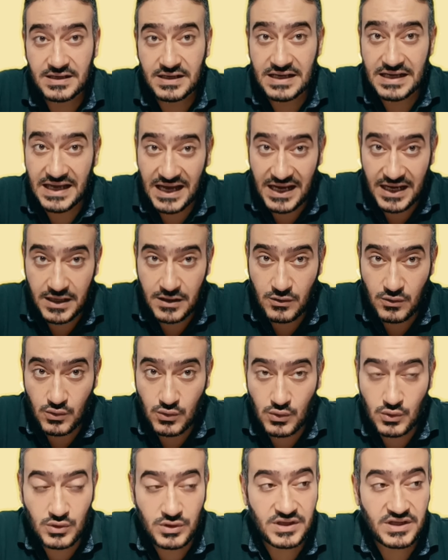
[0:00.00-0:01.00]

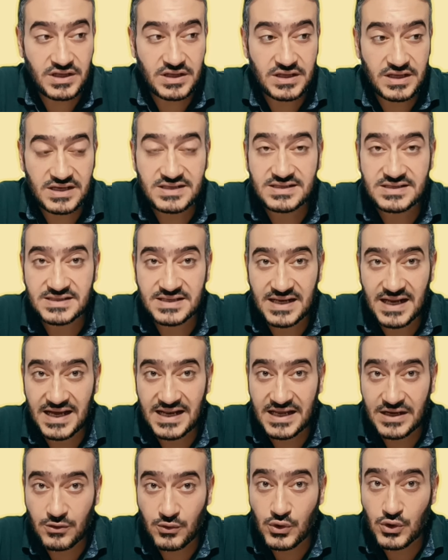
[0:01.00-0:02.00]
جعله ينزل
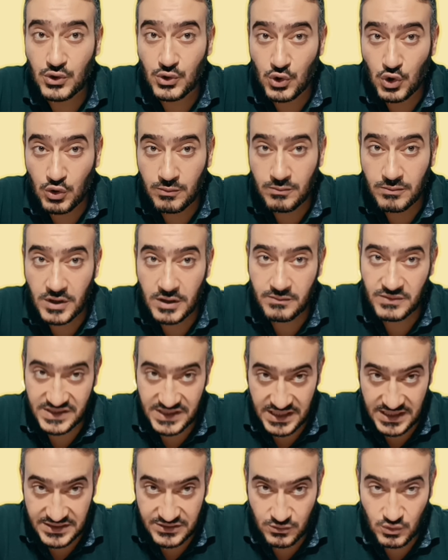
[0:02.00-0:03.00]
على كل أم
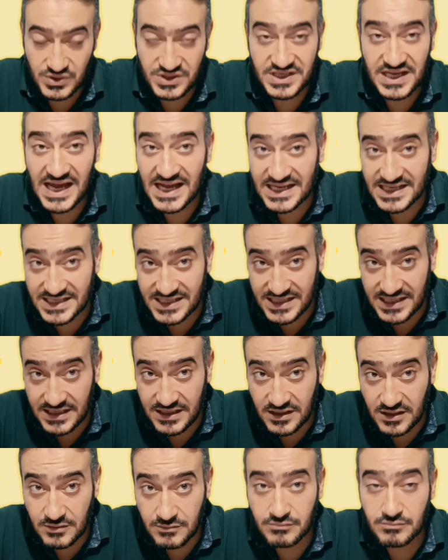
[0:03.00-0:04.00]
بتلد ودي
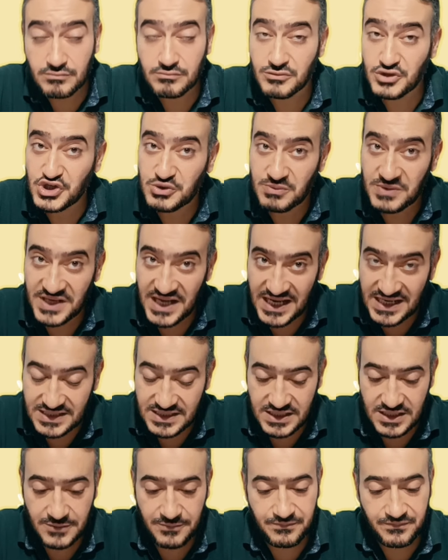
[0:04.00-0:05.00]
حقيقة مش من
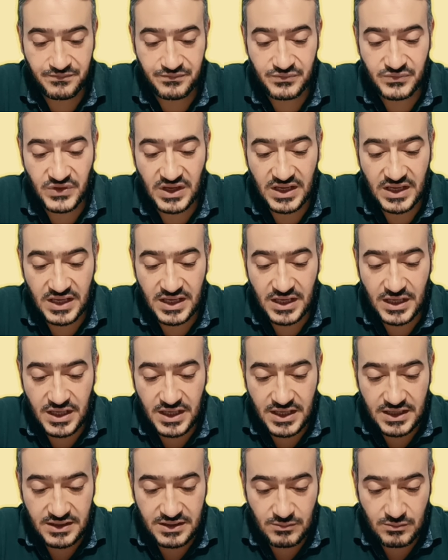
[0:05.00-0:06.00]
عندي
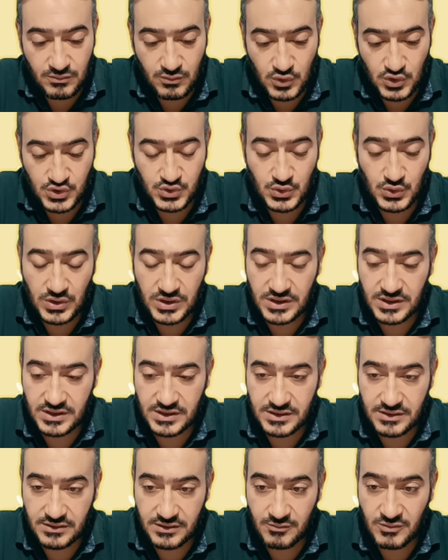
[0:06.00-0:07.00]
بصوا
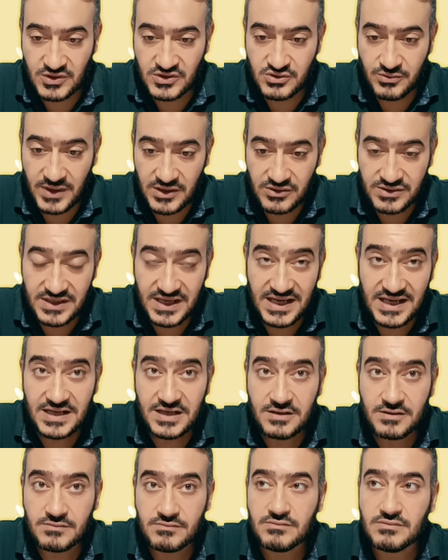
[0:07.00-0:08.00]
آه، ربنا سبحانه
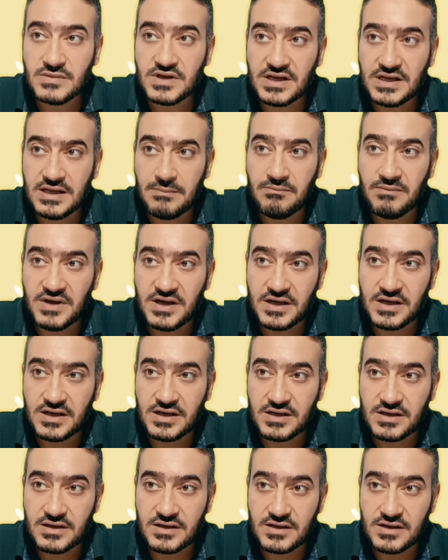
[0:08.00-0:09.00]
وتعالى لما
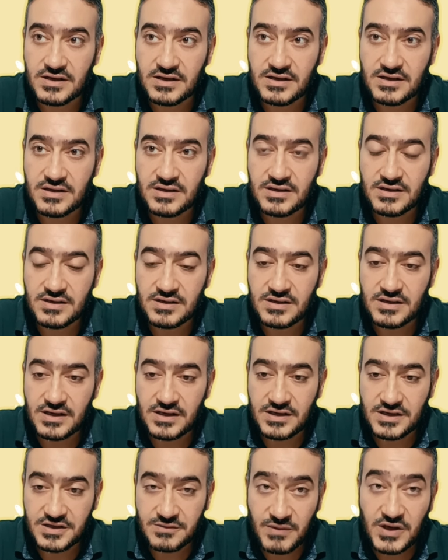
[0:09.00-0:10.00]
آه،
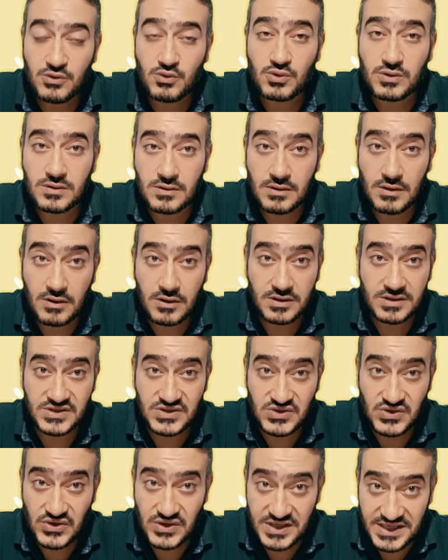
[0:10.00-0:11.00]
عباد الله
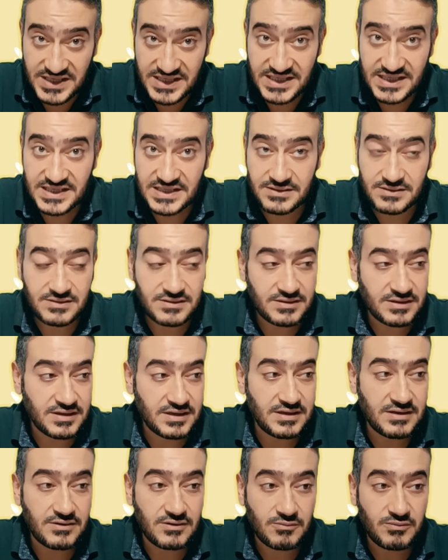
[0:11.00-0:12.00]
الصالحين
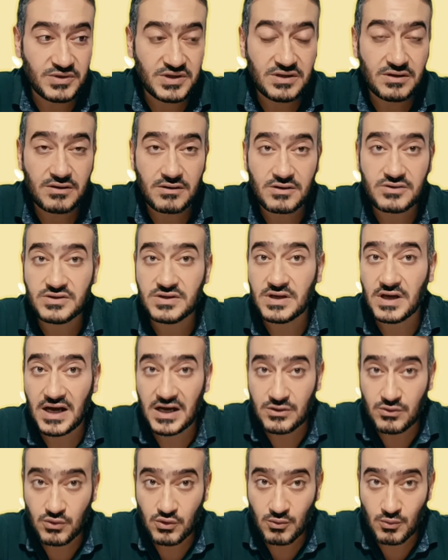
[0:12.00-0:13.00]
اللي ربنا رضي
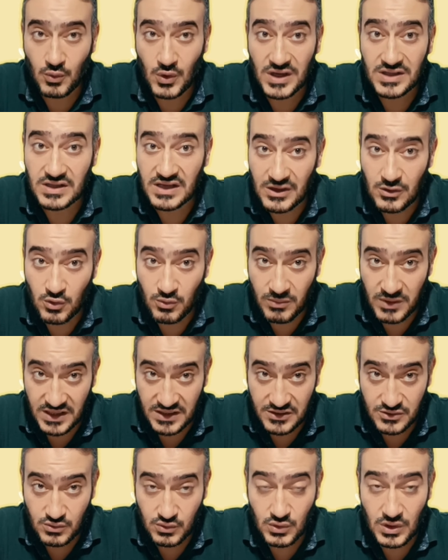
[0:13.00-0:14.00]
عنهم وأدخلهم
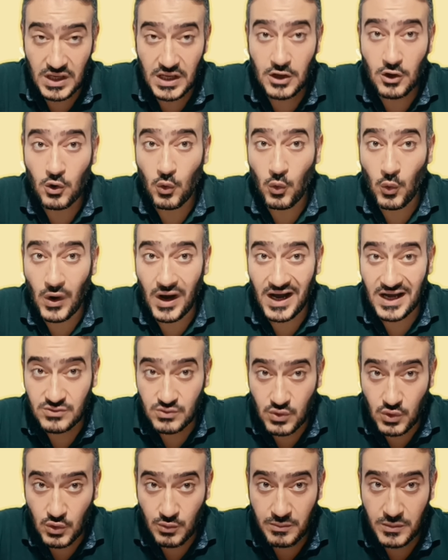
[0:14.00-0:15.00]
جنته
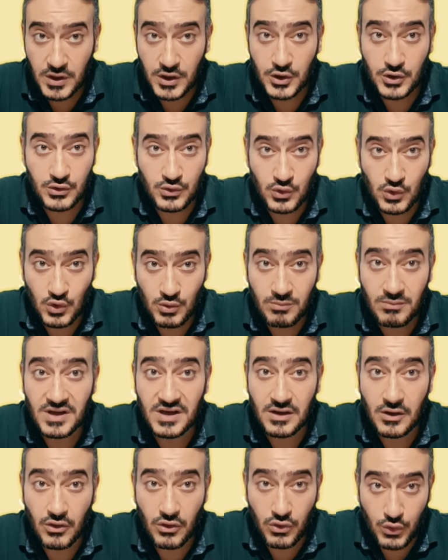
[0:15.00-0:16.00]
وعدهم إن هم
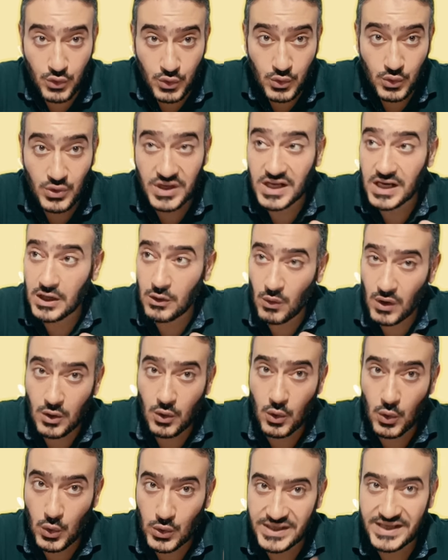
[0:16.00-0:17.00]
ينظروا إلى
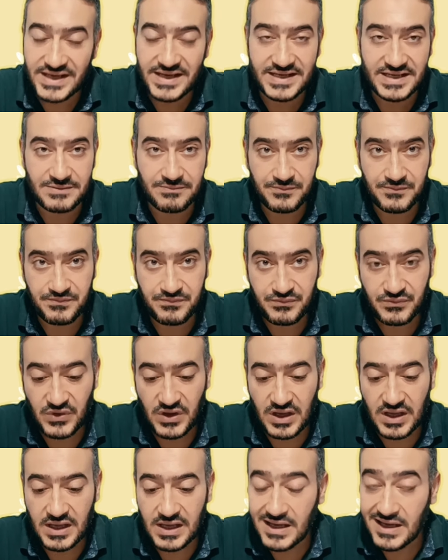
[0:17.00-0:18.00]
وجهه الكريم
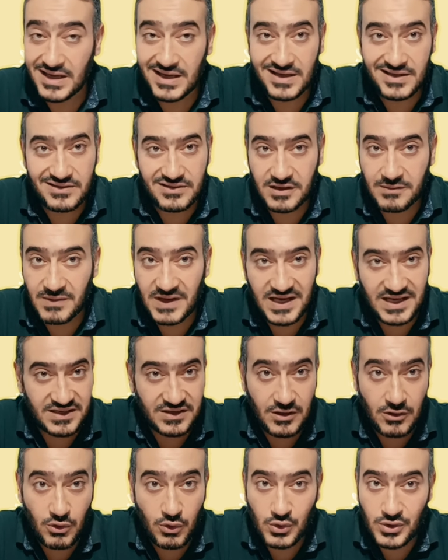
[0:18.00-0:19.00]
طيب
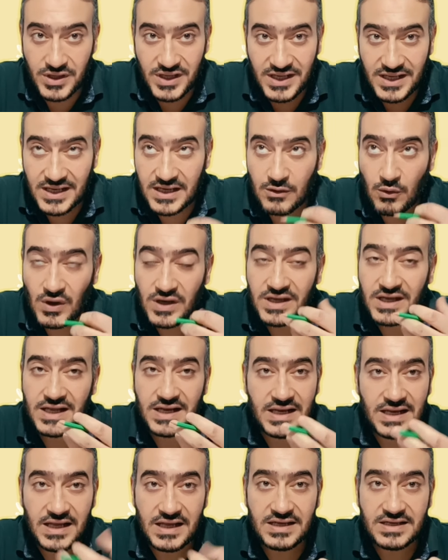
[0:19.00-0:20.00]
هننظر إلى وجه
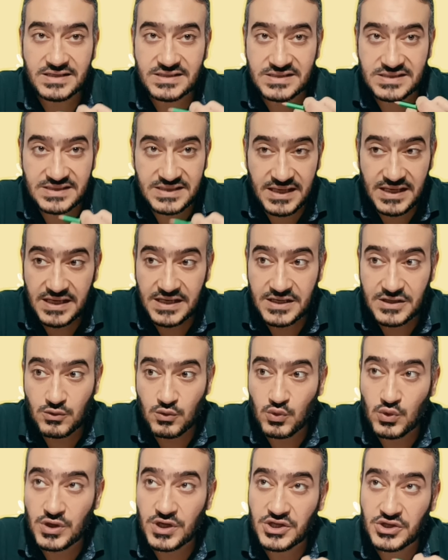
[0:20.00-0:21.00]
الله إزاي
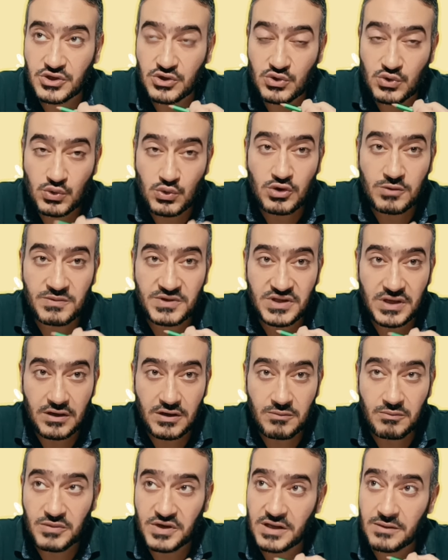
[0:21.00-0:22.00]
وإن النور بتاع
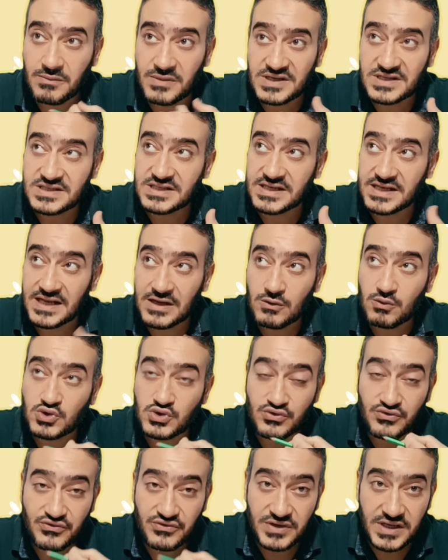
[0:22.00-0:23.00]
ربنا بس لو
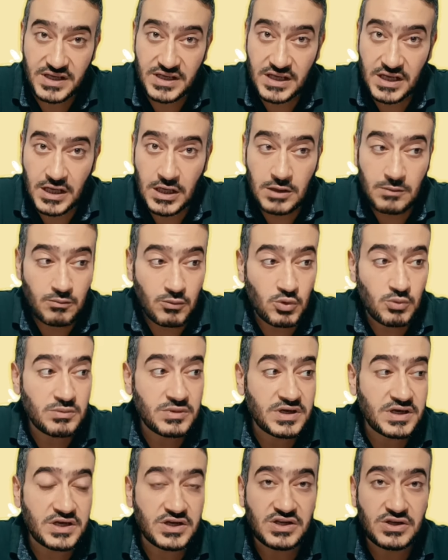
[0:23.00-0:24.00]
شفناه
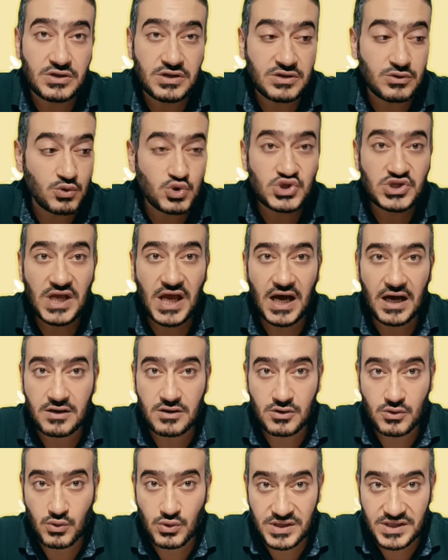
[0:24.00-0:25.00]
ممكن
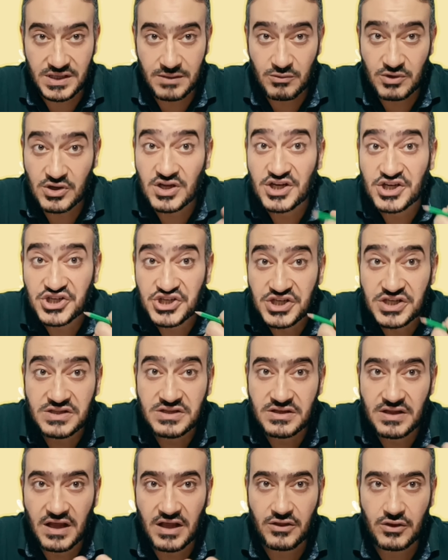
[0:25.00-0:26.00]
نسحق كلنا من
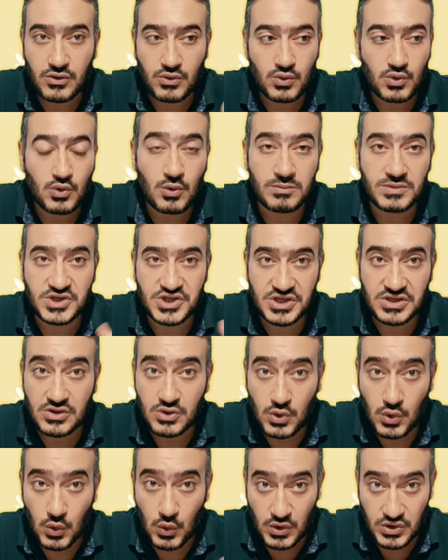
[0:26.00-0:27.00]
شدة هذا النور ومن شدة
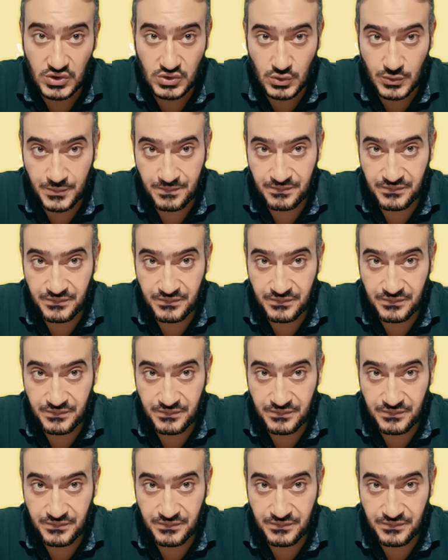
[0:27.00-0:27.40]
قوته